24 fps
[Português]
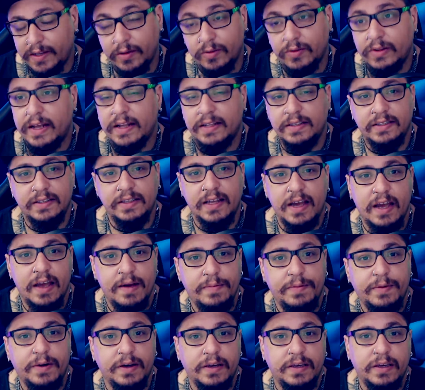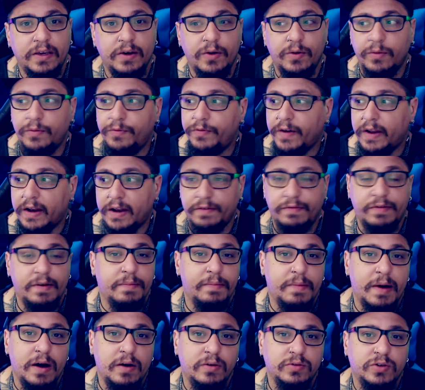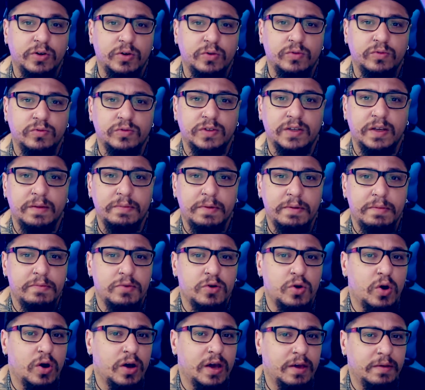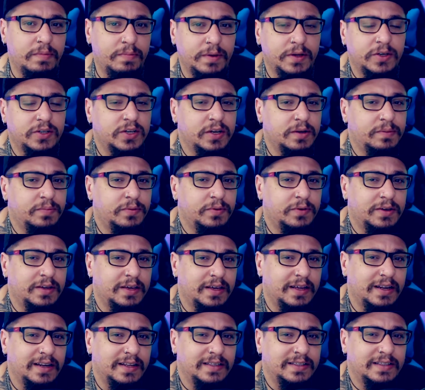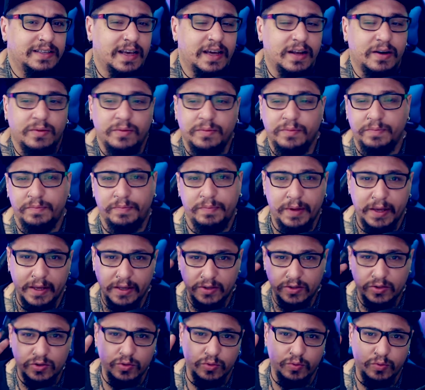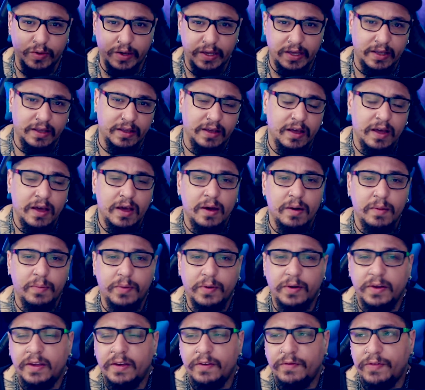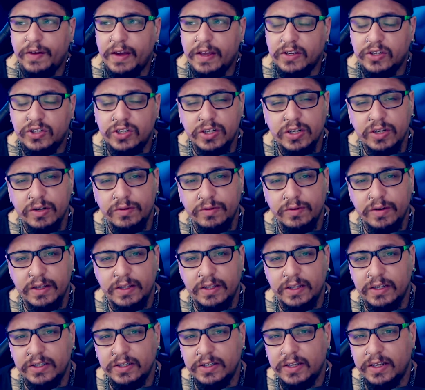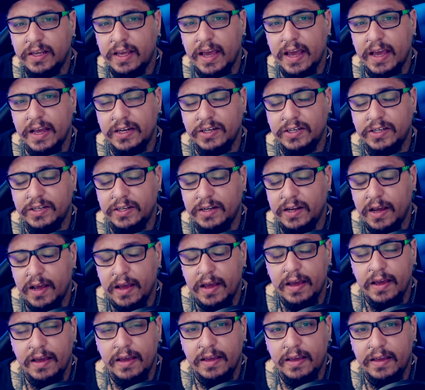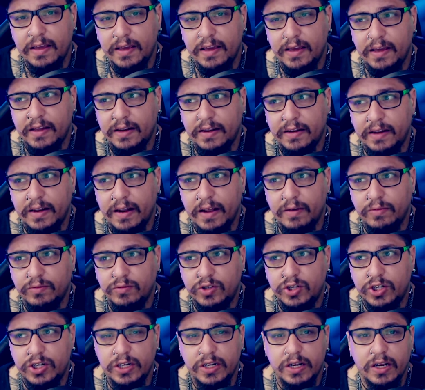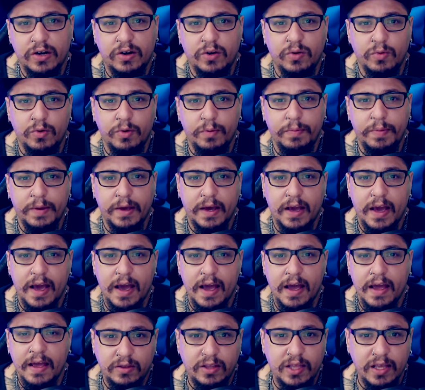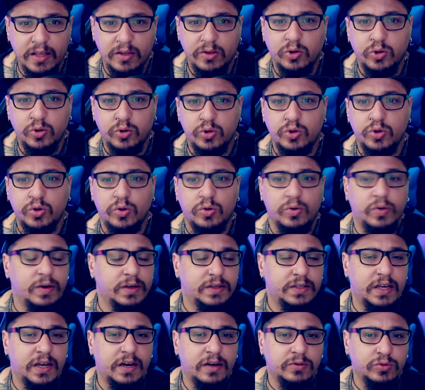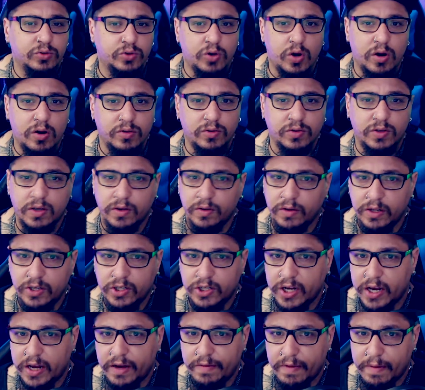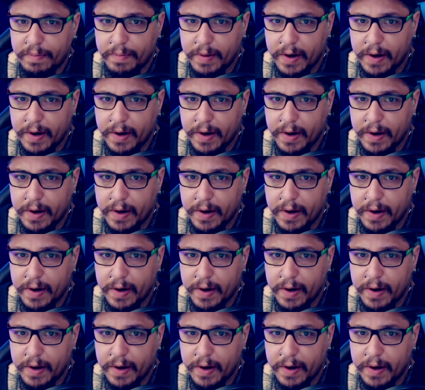Saudades da época que eu falava mal de alguns MMORPG porque eles eram pay to win, porque vendiam item de cash e não tinha como pegar dentro do jogo. Esses eram jogos que eu nem chegava